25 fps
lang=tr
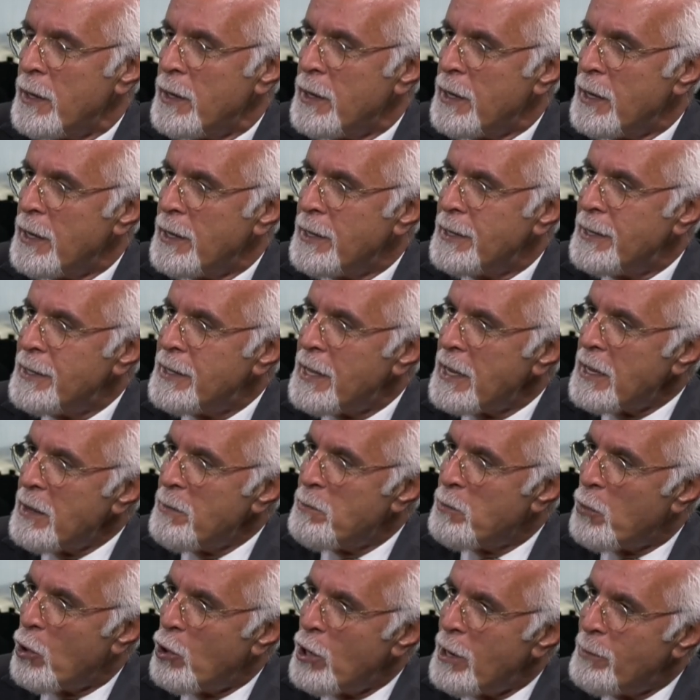Ee,
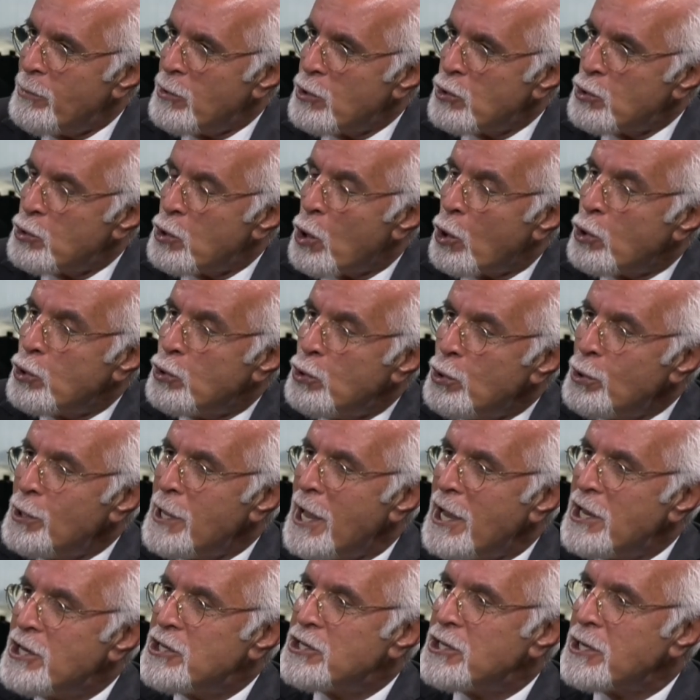nitekim böyle bir köklü
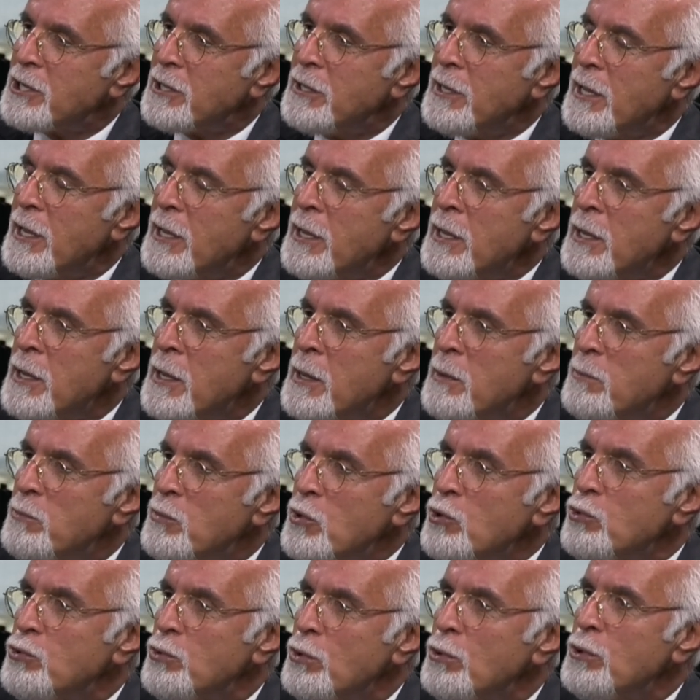değişikliği
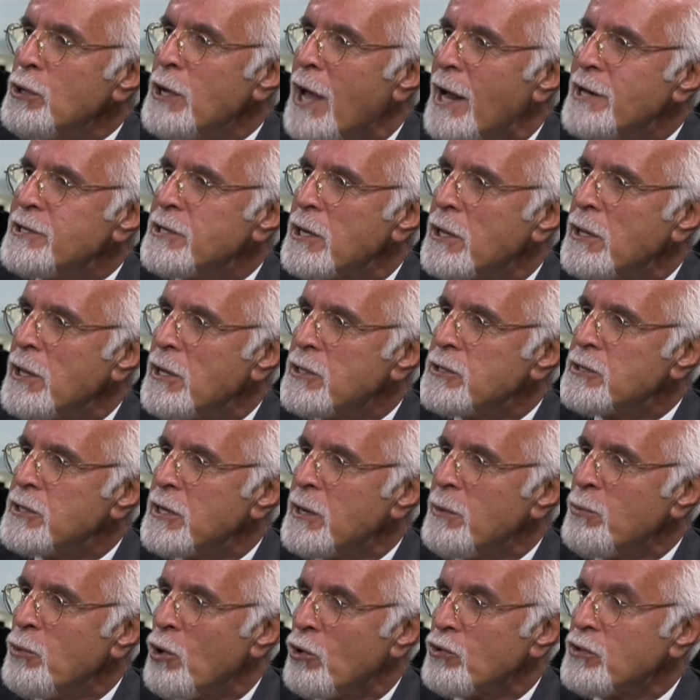bir türlü
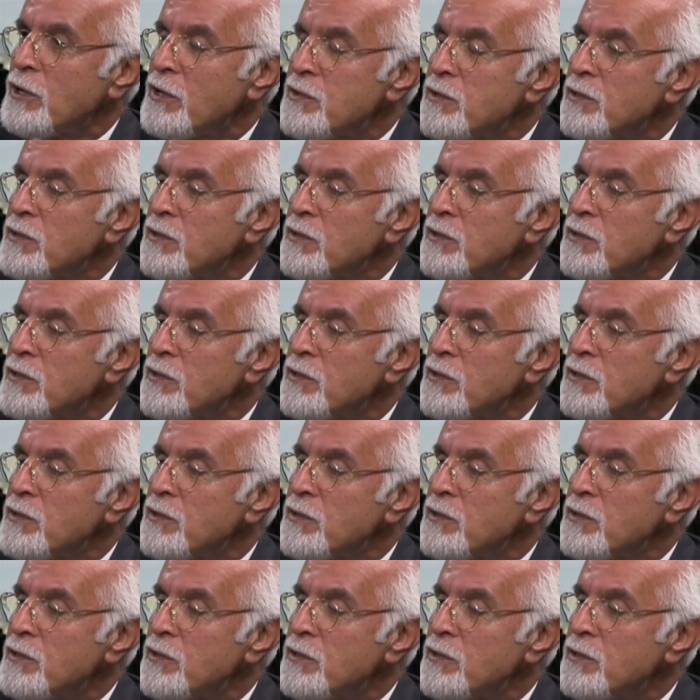gerçekleştiremiyoruz.